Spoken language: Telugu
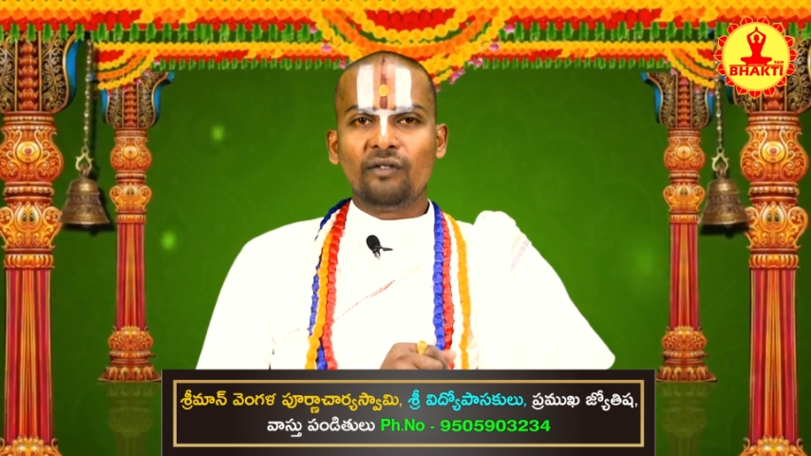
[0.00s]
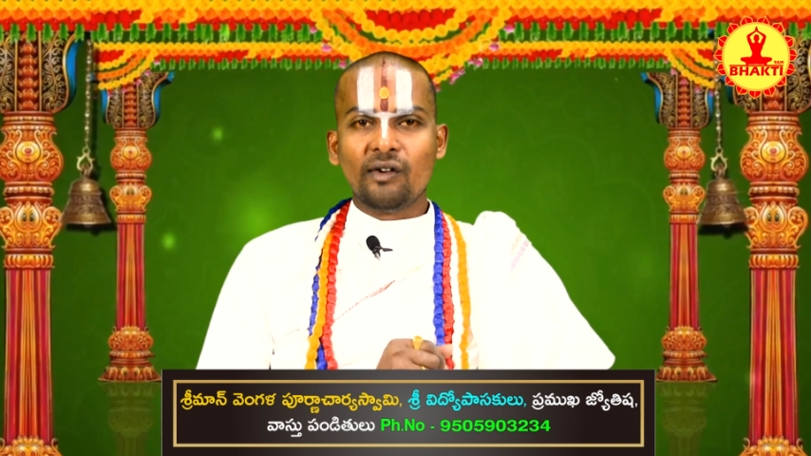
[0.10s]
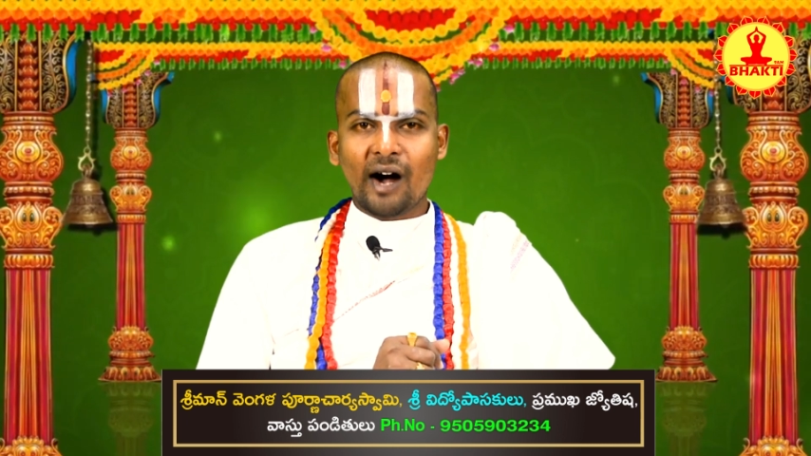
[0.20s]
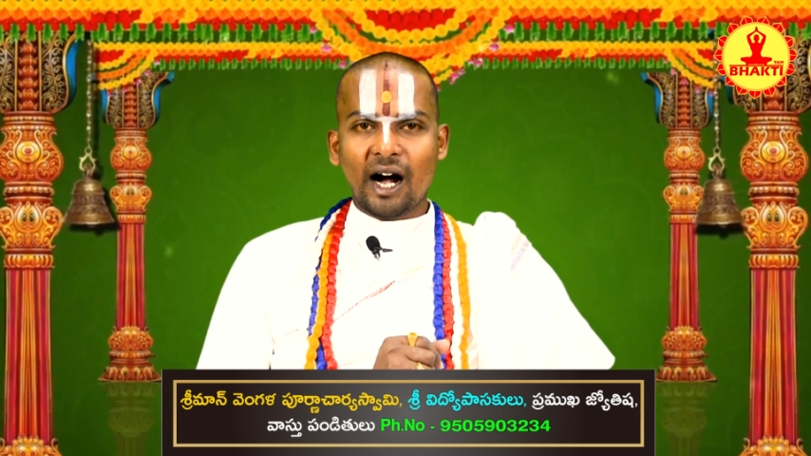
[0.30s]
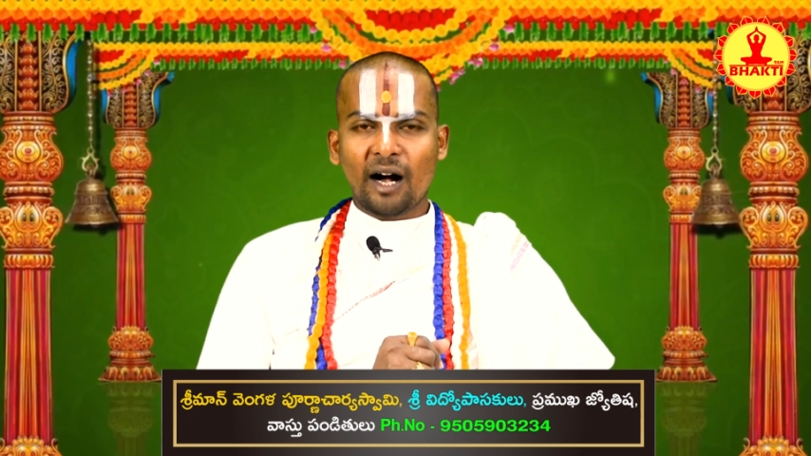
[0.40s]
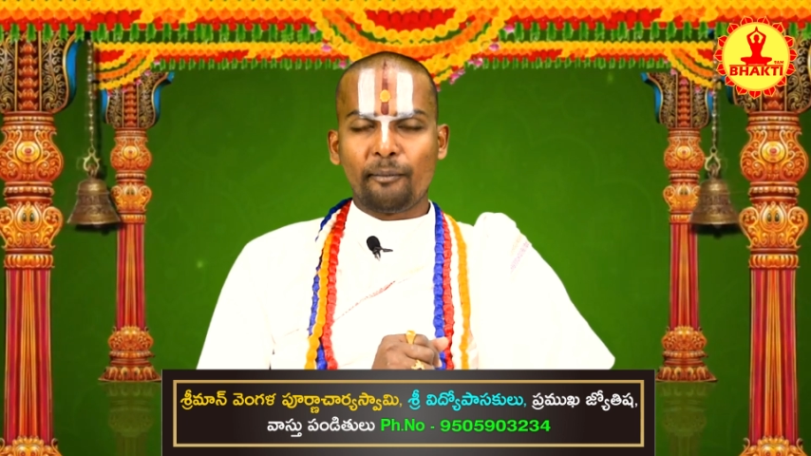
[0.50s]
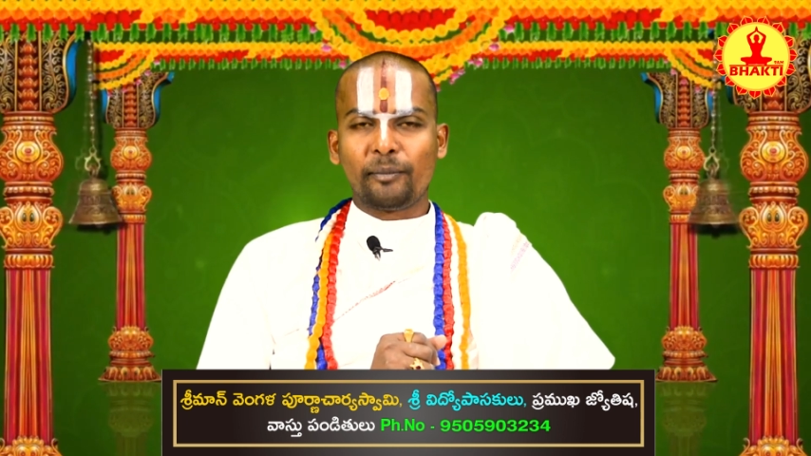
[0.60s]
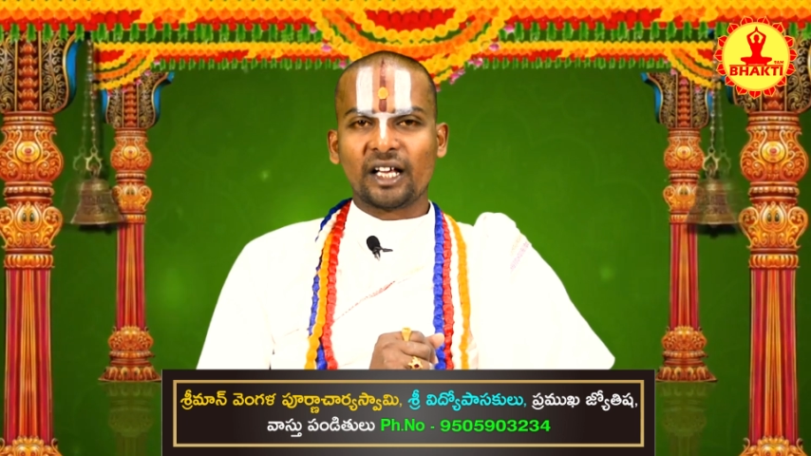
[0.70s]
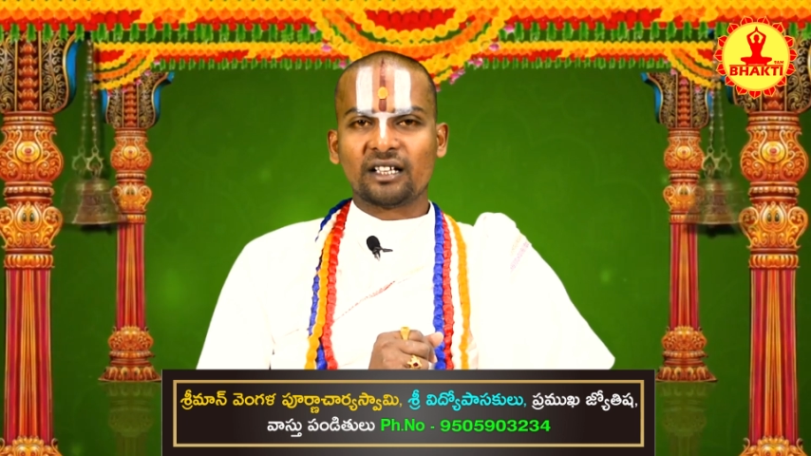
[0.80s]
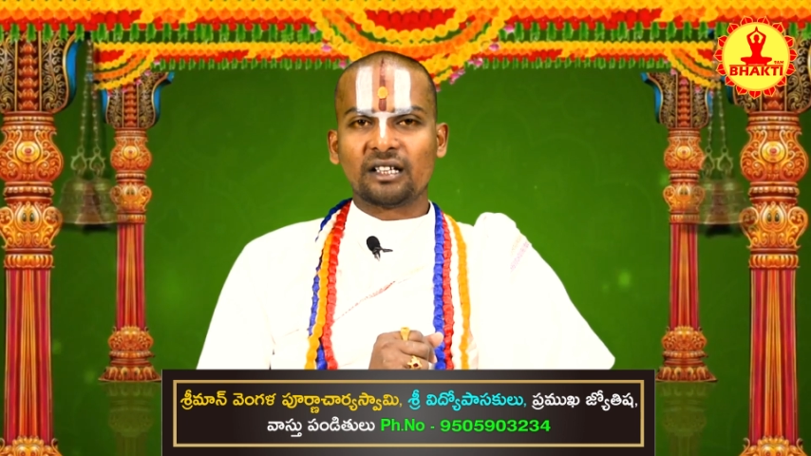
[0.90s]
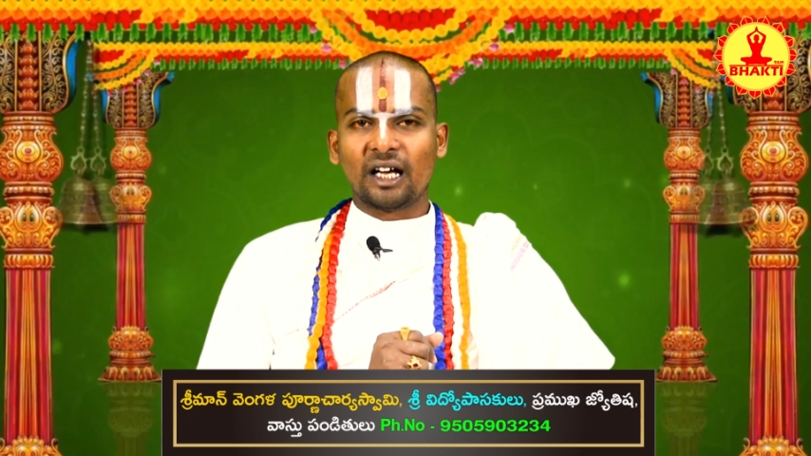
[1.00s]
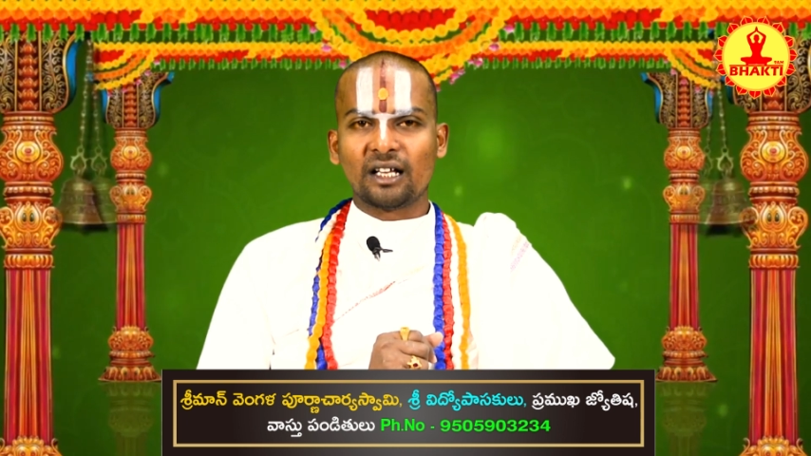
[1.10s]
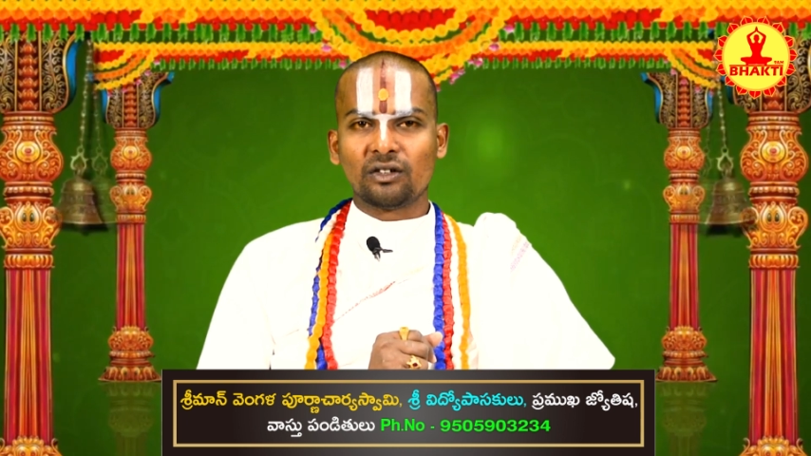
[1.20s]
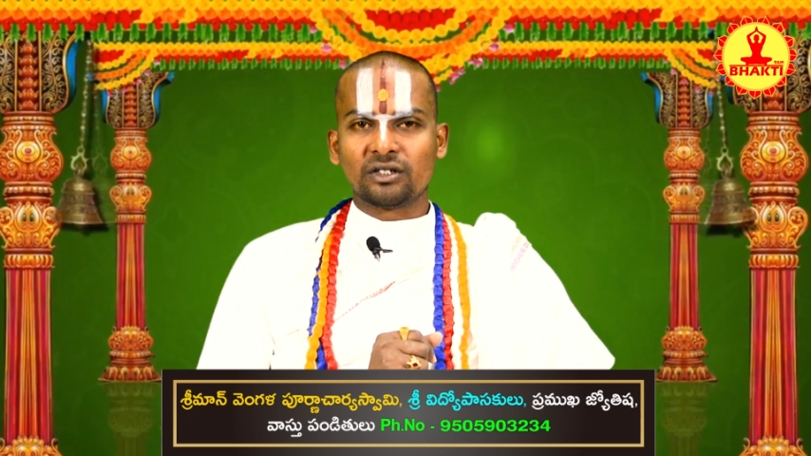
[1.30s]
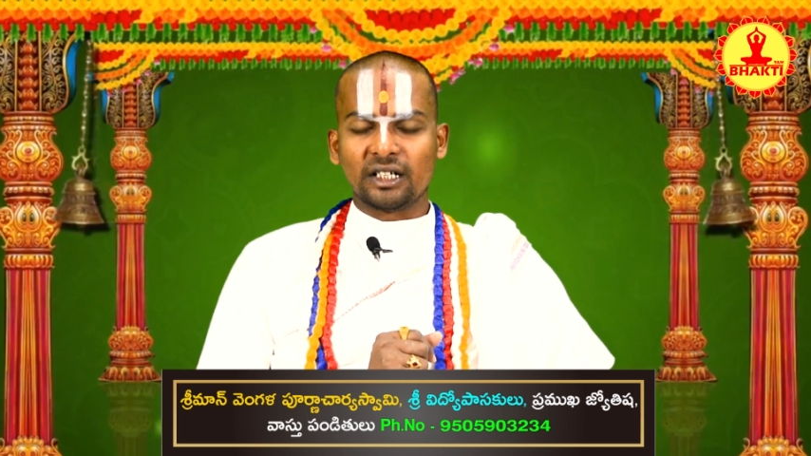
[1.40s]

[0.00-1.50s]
వివాహ ప్రయత్నాలు